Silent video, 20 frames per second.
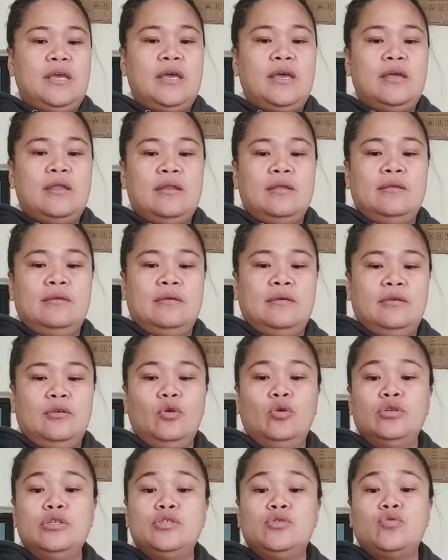Binalot ko
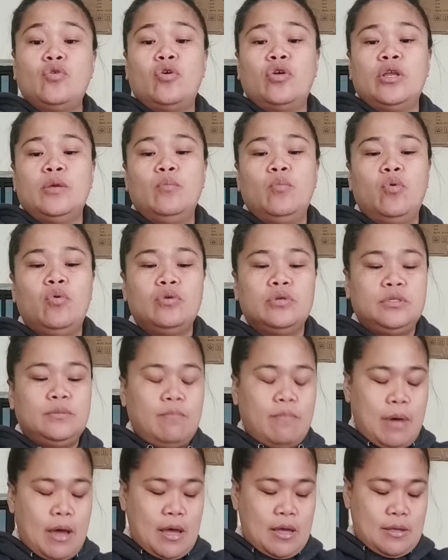yung storybook ni Asher
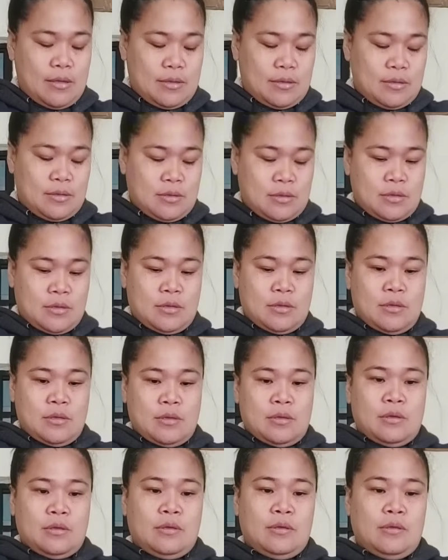na ibibigay ko sa kanya
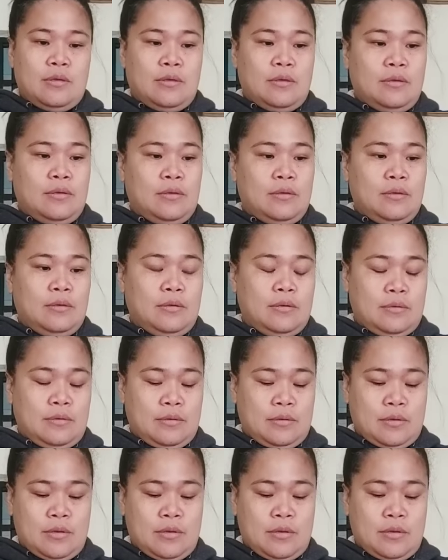sa mismong 20.